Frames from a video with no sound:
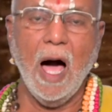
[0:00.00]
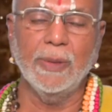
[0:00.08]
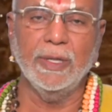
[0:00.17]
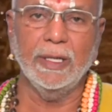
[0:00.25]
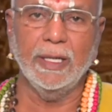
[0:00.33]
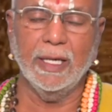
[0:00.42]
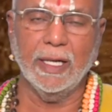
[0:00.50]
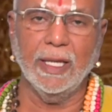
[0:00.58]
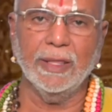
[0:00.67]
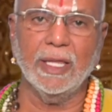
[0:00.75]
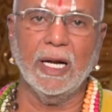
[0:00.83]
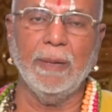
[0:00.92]
அது
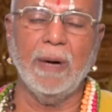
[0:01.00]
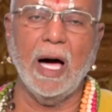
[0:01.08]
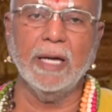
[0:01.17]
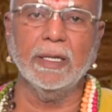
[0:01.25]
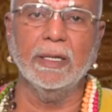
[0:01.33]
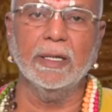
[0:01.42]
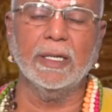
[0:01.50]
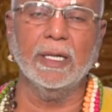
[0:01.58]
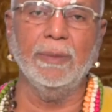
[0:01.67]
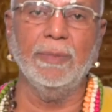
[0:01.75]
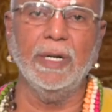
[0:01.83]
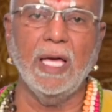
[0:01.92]
நிரந்தரமாக
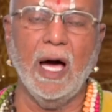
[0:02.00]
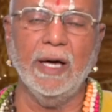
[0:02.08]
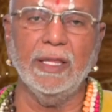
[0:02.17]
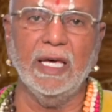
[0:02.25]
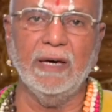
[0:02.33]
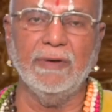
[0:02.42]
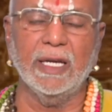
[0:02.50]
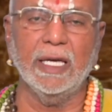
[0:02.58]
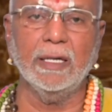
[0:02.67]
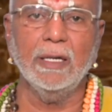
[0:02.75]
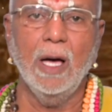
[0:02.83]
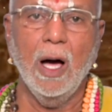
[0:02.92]
இருக்கும்படியாக
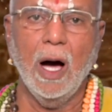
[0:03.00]
தேவரீர்